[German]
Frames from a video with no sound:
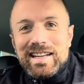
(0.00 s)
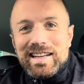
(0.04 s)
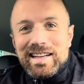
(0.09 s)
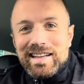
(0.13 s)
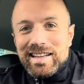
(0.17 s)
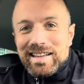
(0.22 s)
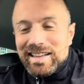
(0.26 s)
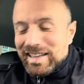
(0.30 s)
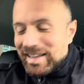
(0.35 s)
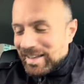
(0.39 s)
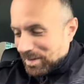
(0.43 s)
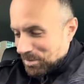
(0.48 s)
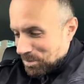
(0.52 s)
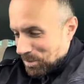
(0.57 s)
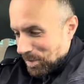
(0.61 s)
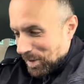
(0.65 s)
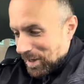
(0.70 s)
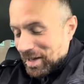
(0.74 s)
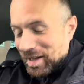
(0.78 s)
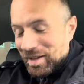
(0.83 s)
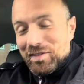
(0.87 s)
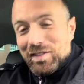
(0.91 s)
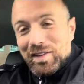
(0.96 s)
Äh,
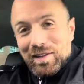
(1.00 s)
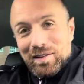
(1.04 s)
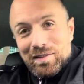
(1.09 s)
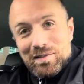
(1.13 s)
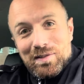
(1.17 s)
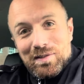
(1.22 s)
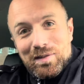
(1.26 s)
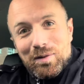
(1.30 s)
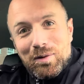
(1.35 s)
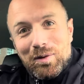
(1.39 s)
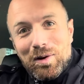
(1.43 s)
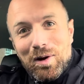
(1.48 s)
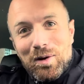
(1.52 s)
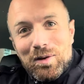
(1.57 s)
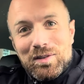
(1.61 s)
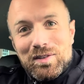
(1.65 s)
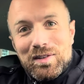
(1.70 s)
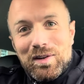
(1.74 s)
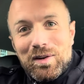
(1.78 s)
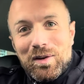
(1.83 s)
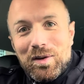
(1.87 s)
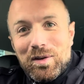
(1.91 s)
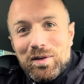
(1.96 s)
bin jetzt wieder zurück
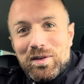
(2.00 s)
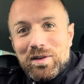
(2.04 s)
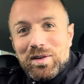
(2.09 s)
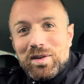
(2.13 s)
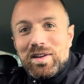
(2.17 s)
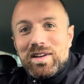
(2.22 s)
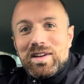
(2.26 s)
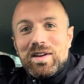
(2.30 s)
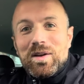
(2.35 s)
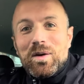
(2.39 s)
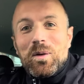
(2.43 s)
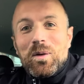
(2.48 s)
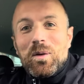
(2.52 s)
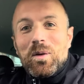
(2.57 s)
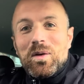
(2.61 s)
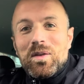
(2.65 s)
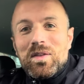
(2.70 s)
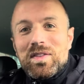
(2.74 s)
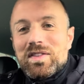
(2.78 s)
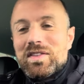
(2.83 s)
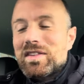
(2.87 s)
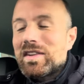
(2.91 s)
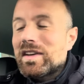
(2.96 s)
aus London
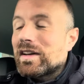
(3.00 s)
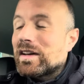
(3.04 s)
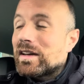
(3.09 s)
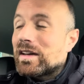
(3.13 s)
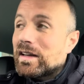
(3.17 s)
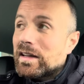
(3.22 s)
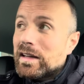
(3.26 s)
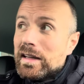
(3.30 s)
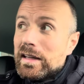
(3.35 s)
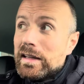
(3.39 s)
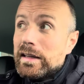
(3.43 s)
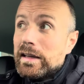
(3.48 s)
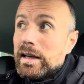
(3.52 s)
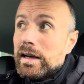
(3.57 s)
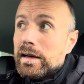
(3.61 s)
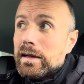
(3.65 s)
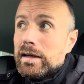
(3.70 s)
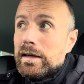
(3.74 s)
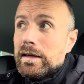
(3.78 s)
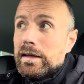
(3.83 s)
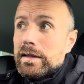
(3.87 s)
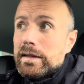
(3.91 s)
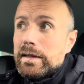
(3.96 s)
und äh,
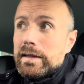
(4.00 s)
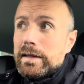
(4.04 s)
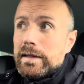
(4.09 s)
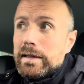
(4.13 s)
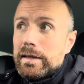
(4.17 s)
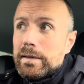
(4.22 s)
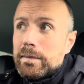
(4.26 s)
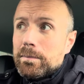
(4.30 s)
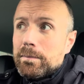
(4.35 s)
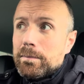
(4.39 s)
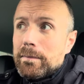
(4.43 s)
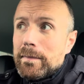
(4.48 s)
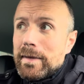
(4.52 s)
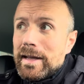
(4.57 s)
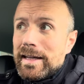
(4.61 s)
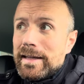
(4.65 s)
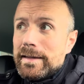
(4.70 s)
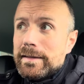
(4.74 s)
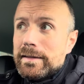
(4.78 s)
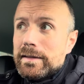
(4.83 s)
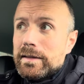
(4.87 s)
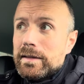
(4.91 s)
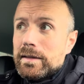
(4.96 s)
ja, äh,
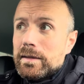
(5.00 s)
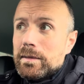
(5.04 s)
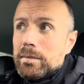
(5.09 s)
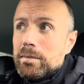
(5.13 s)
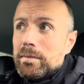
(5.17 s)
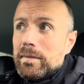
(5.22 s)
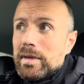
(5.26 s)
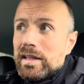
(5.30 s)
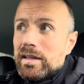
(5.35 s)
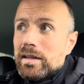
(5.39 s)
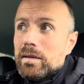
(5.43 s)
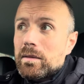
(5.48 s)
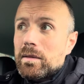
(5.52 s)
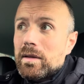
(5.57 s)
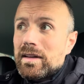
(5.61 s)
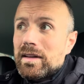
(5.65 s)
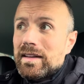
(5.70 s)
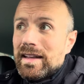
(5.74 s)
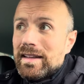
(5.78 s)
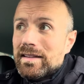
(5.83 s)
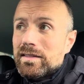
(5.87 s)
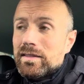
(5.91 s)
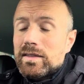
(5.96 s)
melde mich
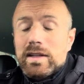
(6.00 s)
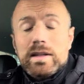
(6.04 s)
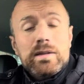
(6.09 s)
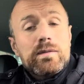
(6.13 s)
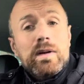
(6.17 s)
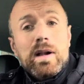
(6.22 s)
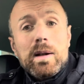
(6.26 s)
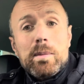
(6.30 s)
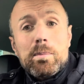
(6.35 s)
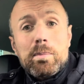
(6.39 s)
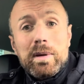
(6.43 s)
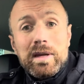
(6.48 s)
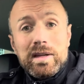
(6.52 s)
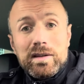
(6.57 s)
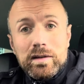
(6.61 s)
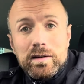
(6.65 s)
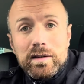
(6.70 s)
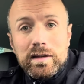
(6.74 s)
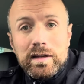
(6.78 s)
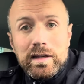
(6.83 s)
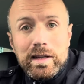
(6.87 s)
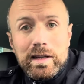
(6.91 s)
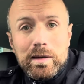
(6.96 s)
deswegen, weil Peter
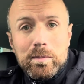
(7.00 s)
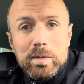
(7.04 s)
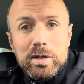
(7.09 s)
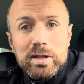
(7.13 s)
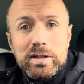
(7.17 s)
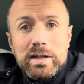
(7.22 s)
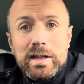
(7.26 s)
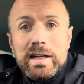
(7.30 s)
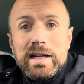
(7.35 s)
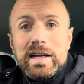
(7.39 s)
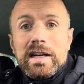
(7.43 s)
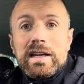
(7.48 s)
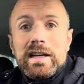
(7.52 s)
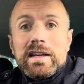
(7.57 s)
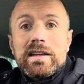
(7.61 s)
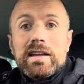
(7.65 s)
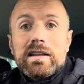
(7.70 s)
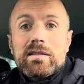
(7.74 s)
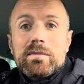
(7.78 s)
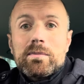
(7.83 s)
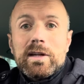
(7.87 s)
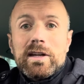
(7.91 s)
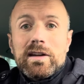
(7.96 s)
Knebel
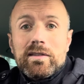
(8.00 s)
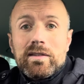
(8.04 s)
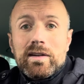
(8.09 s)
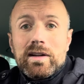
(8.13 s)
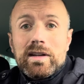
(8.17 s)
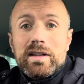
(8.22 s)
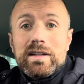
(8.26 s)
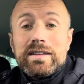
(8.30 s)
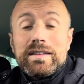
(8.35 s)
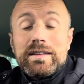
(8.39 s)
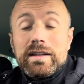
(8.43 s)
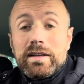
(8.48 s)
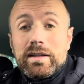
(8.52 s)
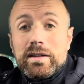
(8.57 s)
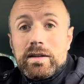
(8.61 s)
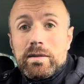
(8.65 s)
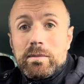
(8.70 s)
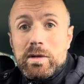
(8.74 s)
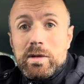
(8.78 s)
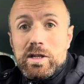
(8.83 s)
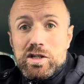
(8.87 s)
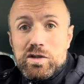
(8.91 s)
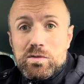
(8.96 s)
jetzt mittlerweile nicht
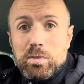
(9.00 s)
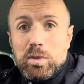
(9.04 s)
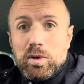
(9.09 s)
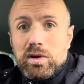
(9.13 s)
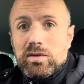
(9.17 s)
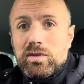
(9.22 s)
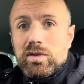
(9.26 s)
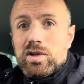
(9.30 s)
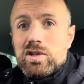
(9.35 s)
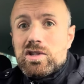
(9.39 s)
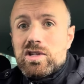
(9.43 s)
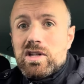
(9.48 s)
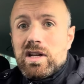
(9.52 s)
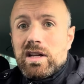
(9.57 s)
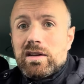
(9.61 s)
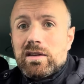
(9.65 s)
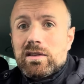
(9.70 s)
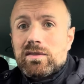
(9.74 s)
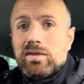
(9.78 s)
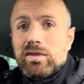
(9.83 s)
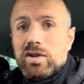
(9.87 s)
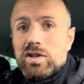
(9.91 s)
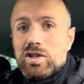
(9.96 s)
mehr Sportvorstand
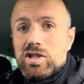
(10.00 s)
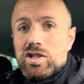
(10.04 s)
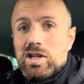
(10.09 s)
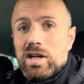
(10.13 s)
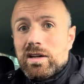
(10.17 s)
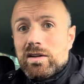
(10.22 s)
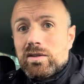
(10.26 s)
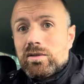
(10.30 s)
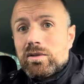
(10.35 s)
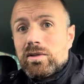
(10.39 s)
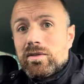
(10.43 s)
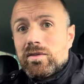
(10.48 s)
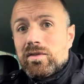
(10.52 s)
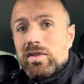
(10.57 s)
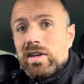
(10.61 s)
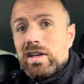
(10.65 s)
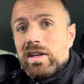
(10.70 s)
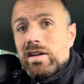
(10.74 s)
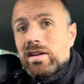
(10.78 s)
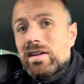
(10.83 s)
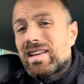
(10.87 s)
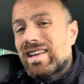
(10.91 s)
ist von Schalke 04.